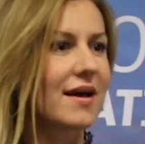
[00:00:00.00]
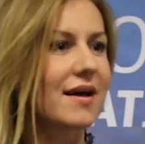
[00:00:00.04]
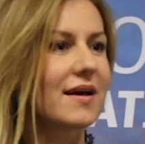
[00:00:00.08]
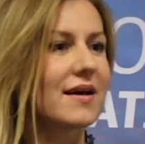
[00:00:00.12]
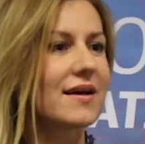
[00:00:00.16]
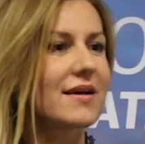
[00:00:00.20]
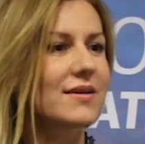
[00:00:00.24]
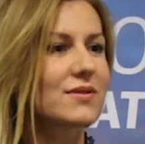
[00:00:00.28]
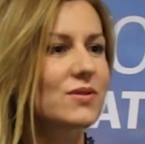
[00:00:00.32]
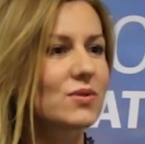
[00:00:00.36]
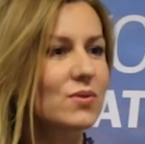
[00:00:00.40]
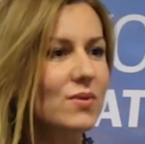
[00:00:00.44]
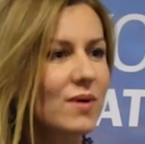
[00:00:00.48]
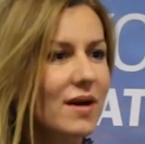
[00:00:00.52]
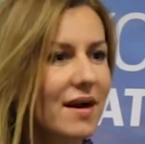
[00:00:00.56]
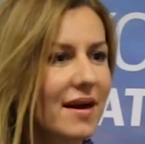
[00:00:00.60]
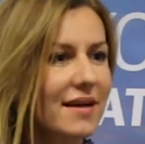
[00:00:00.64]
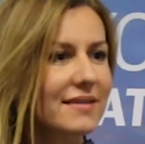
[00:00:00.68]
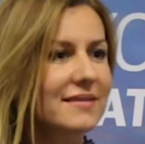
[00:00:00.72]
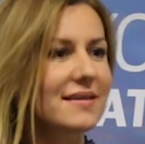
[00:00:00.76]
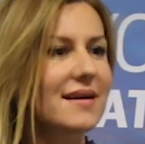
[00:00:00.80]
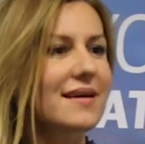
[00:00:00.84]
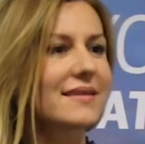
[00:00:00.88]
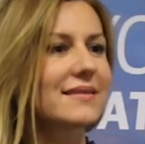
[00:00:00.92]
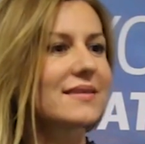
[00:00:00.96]
Ee, su
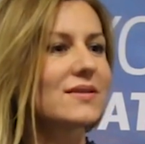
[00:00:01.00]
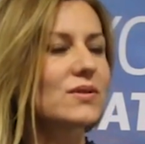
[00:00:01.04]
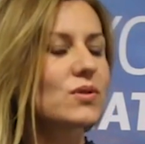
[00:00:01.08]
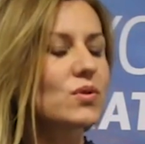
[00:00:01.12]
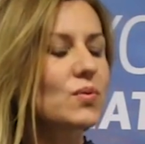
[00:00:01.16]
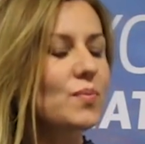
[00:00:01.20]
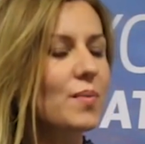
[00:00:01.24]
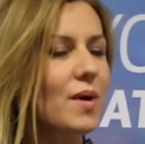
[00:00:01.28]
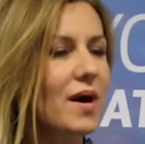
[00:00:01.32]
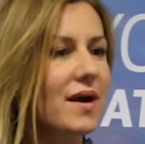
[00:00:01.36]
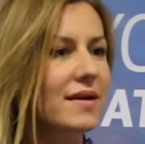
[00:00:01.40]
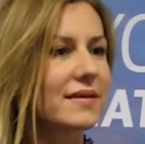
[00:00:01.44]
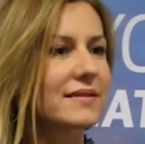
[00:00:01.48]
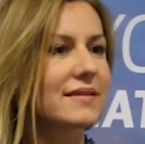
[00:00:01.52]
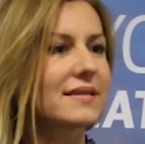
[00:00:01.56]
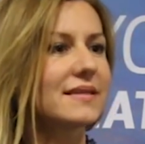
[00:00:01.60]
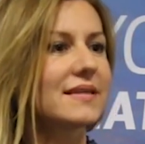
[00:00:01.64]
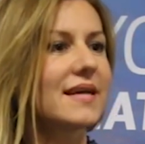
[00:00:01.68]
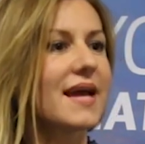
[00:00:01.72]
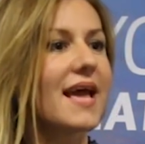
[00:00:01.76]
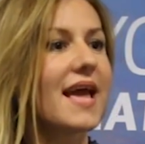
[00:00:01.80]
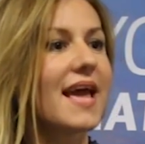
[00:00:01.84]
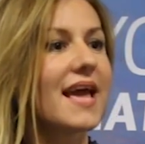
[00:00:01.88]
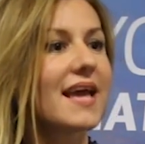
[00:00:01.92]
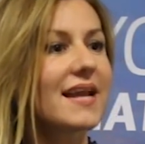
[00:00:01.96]
kaydırakları, su
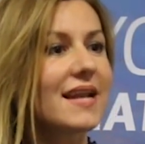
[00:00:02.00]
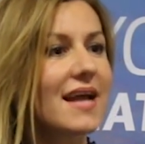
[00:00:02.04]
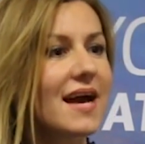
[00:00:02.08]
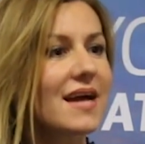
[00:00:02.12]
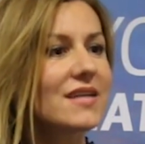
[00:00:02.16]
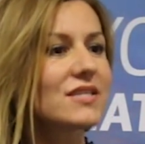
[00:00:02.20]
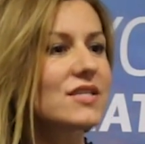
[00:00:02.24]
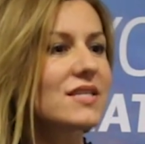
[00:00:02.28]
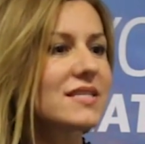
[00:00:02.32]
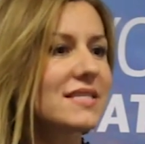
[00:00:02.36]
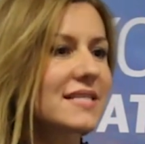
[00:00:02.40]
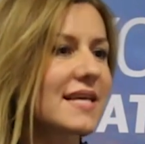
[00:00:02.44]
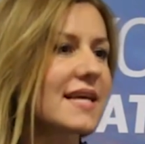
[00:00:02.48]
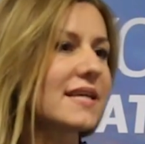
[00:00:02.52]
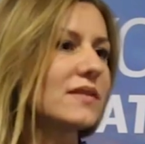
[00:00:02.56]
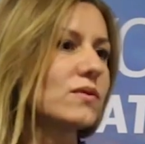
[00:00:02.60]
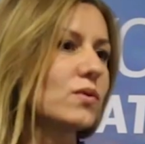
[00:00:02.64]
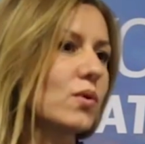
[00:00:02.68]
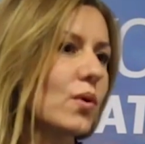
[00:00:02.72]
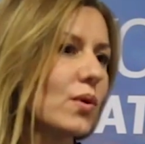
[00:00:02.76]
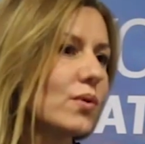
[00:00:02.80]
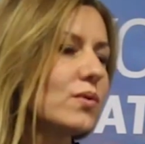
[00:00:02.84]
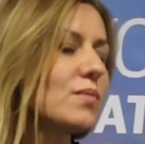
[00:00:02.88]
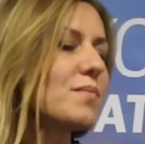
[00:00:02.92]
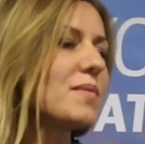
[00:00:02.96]
parkları, eğlence
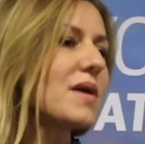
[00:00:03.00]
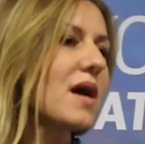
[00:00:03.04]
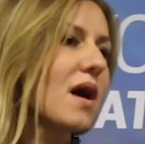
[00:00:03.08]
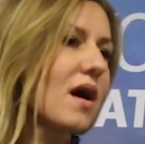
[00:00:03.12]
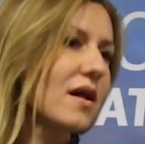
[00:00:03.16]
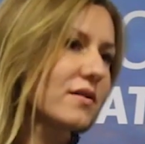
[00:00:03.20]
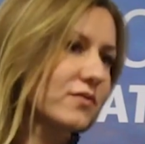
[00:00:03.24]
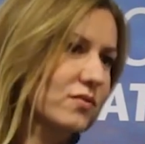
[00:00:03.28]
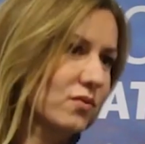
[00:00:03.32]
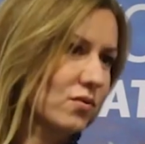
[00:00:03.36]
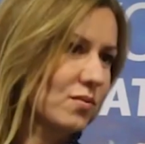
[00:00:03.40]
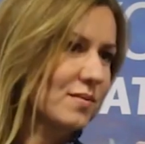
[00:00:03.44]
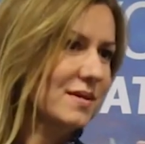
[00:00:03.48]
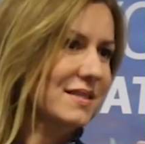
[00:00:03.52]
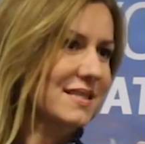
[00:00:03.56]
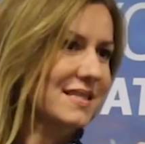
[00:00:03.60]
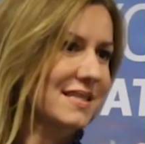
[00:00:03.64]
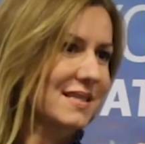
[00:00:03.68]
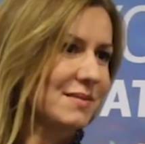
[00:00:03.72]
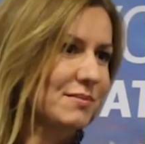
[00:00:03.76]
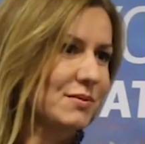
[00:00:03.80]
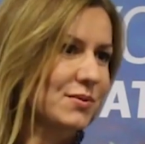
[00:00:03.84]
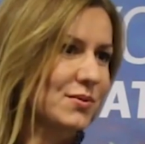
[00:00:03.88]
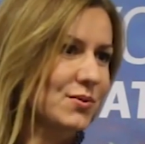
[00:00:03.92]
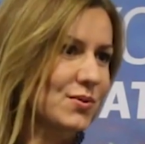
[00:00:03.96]
sektörünün bir alt
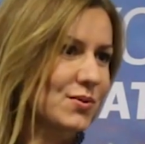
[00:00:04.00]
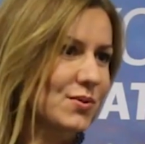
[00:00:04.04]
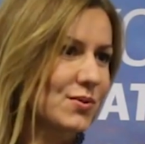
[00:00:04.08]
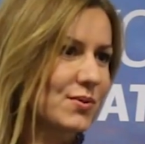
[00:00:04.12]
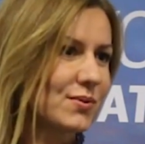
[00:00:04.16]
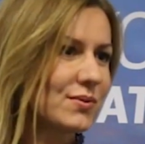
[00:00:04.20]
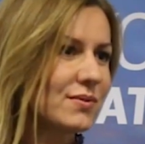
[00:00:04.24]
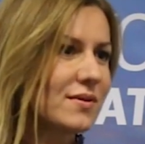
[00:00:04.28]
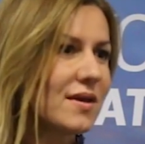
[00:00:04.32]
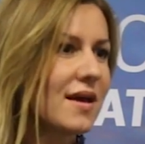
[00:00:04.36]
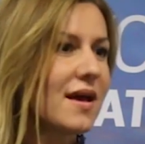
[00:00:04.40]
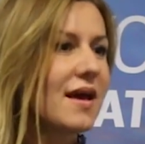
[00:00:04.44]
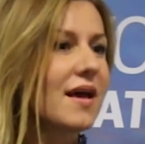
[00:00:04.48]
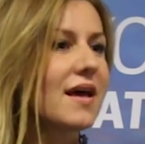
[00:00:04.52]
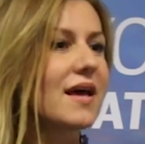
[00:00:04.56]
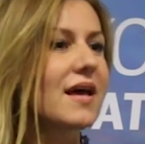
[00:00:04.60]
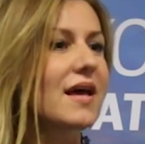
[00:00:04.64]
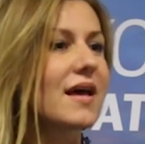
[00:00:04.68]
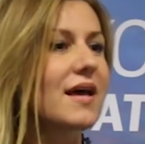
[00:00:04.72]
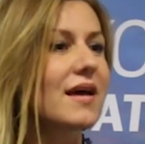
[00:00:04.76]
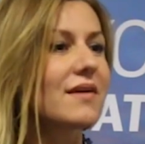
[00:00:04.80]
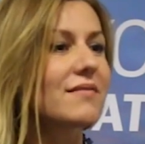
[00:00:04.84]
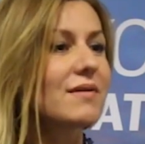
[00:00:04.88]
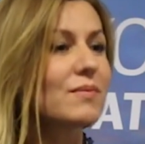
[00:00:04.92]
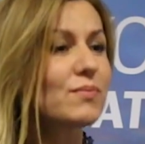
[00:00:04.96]
kümesi gibi düşünün.
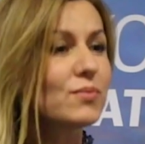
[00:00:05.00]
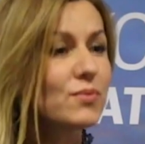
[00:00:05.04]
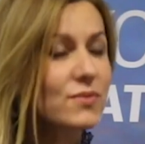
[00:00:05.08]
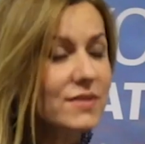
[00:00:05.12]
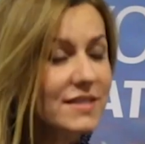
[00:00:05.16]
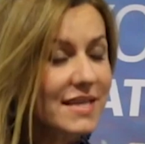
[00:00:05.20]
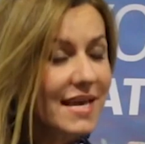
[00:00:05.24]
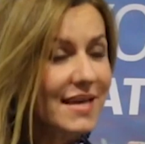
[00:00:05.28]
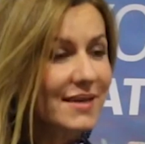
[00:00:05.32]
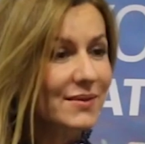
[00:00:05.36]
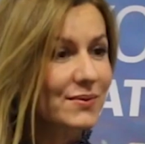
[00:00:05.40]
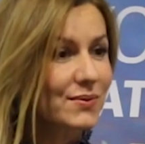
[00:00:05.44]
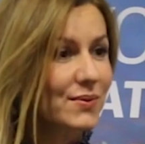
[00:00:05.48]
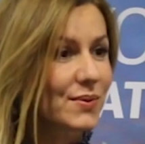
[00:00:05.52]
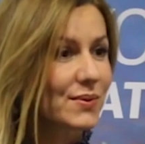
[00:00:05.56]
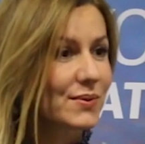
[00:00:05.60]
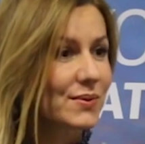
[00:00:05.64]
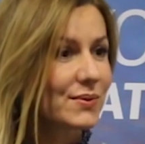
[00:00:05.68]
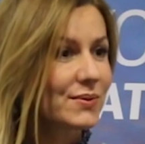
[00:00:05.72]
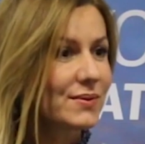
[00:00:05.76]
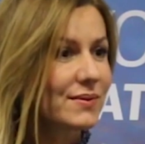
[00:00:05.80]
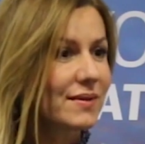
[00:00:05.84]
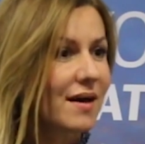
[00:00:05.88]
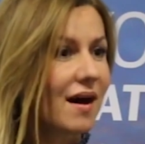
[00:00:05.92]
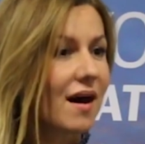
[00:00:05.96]
Ee, ve bu
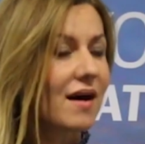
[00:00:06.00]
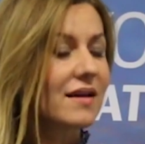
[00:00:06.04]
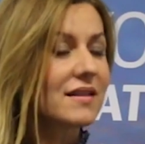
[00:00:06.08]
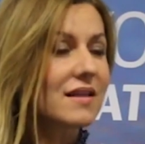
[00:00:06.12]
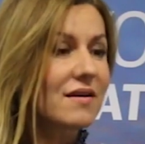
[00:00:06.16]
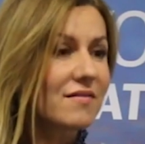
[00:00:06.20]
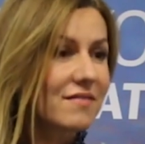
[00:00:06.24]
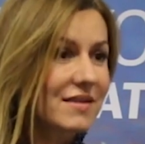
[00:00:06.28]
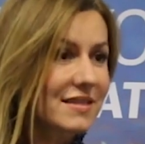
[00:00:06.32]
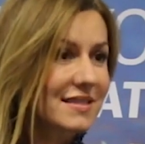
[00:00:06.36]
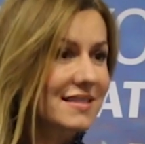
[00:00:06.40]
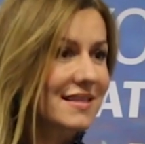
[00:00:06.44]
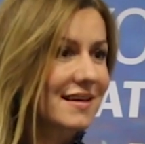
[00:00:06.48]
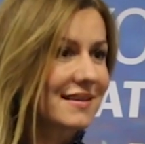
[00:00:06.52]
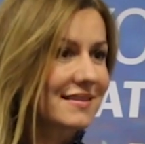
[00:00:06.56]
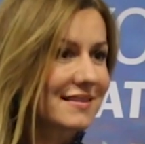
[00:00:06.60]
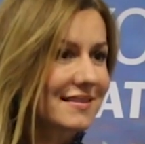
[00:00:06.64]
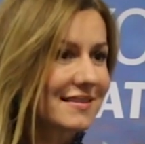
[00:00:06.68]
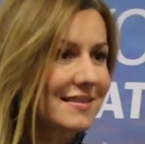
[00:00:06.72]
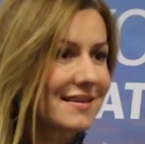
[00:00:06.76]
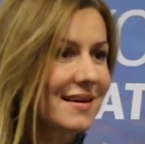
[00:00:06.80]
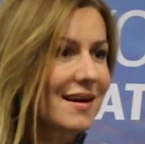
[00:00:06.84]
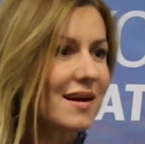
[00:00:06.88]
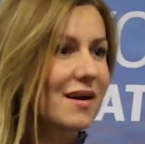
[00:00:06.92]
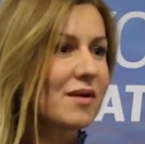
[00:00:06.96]
sektörün ana
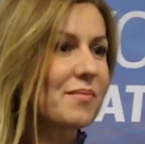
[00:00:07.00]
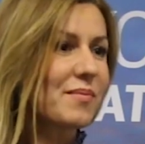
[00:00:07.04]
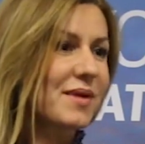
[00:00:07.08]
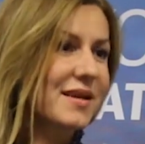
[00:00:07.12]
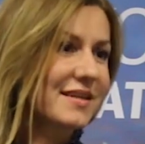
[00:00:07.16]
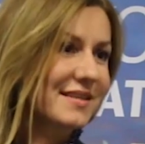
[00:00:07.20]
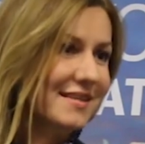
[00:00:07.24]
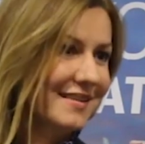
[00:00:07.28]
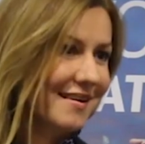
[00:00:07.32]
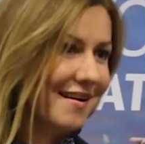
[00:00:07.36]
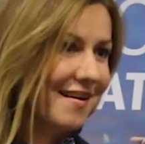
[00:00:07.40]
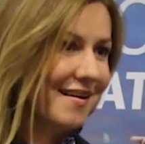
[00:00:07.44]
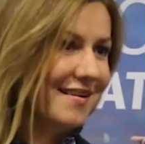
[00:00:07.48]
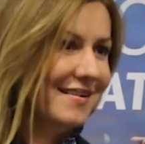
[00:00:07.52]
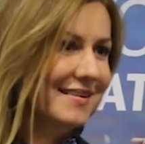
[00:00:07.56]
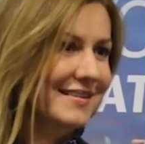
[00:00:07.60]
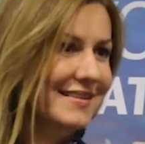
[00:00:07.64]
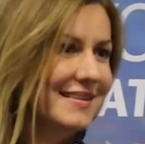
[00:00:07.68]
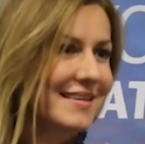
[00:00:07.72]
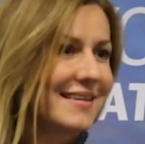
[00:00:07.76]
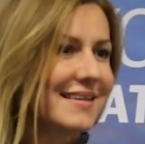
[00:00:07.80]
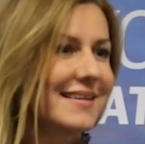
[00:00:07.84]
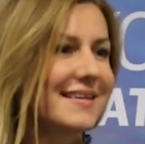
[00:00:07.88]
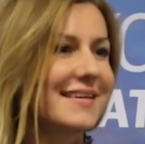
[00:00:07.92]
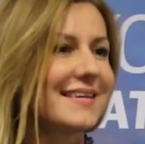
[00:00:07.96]
vatanı Amerika.
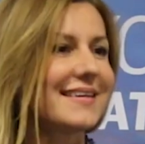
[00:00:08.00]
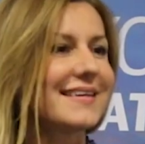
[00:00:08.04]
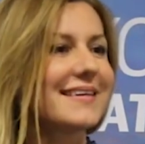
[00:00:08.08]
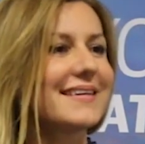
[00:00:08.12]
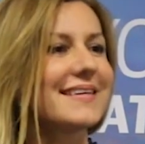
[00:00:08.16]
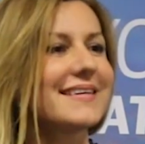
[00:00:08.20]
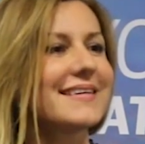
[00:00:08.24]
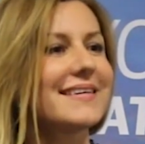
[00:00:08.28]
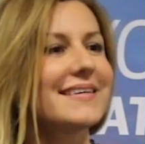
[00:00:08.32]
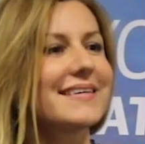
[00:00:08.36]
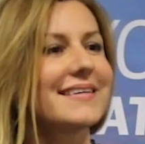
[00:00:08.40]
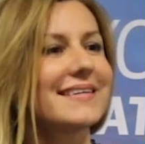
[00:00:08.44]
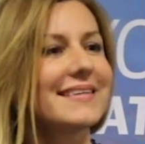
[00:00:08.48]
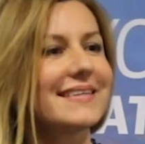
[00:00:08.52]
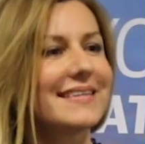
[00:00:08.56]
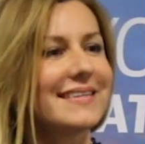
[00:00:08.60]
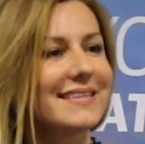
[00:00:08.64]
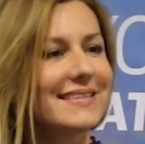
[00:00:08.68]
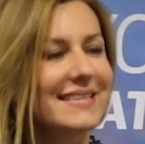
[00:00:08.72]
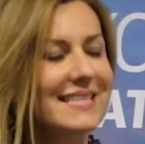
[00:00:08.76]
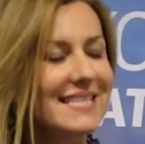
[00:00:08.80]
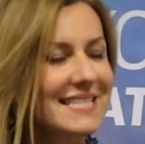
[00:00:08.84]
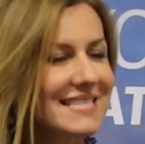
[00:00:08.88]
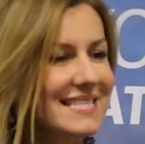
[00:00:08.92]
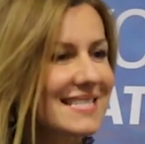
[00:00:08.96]

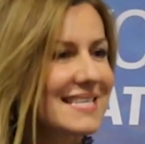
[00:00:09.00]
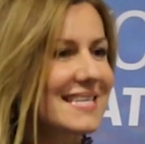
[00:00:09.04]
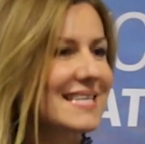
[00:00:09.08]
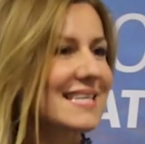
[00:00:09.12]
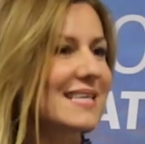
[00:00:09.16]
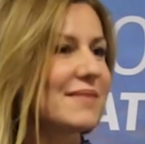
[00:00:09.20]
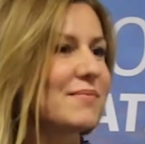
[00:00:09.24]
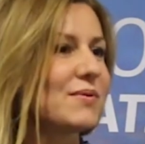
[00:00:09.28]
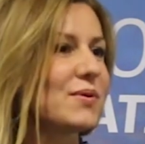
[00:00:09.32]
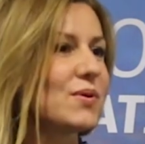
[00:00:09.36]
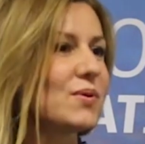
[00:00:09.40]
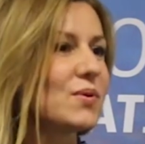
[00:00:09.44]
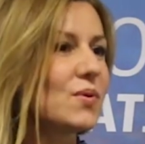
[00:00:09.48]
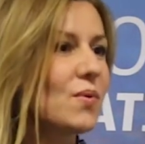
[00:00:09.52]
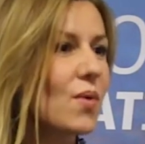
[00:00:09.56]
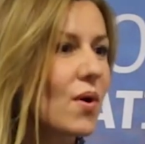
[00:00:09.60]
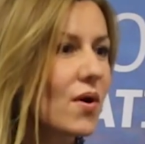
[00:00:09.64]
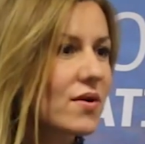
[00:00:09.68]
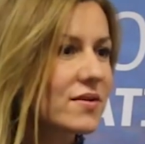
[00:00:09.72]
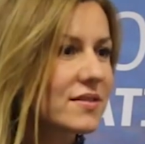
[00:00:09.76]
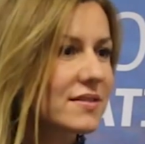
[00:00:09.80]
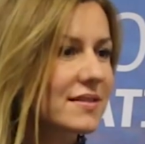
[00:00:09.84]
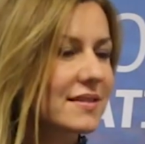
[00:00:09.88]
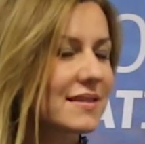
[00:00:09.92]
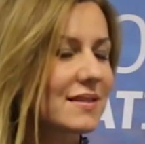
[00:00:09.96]
Disney gibi,
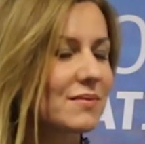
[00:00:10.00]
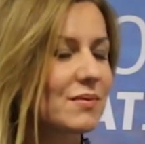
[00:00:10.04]
Universal